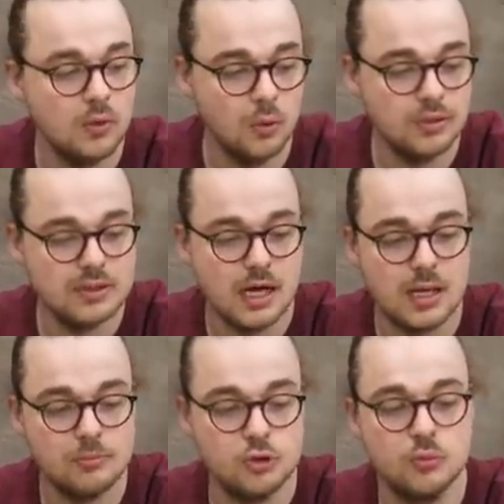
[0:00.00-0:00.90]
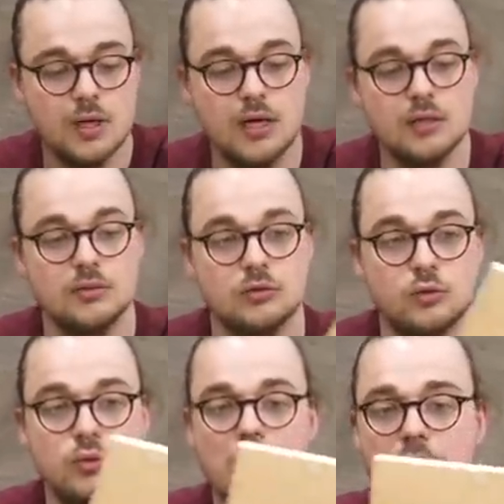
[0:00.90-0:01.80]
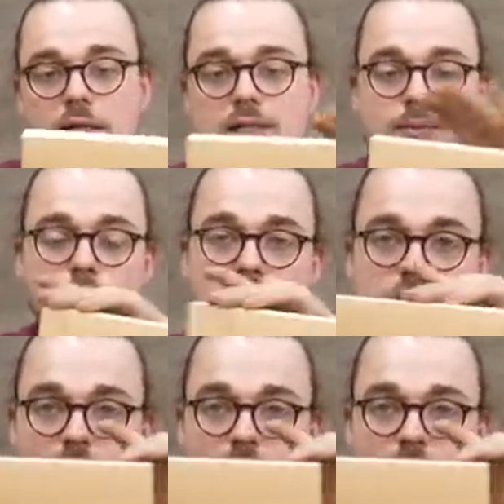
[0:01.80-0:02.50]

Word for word: Und die haben schon mal einen guten Anhaltspunkt,